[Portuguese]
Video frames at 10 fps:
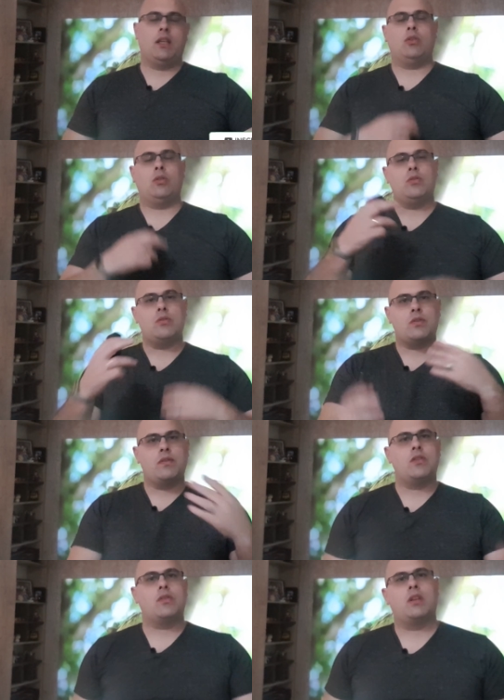e todos os
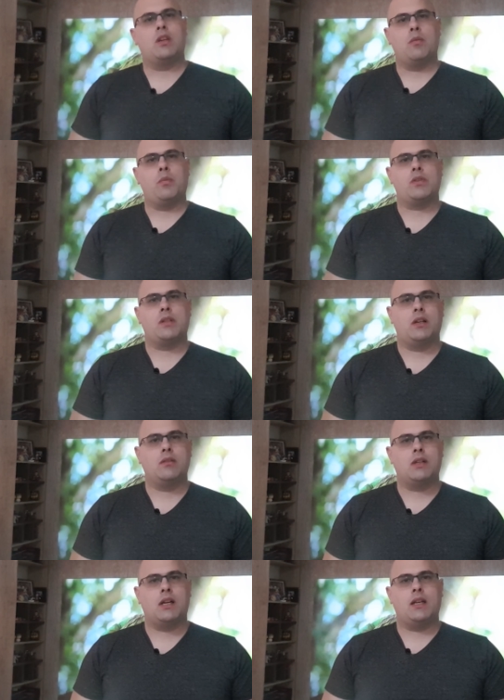vídeos que eu postar
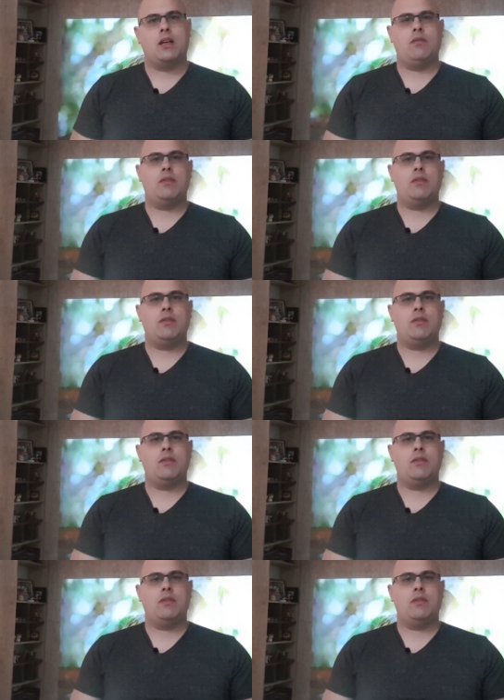no canal,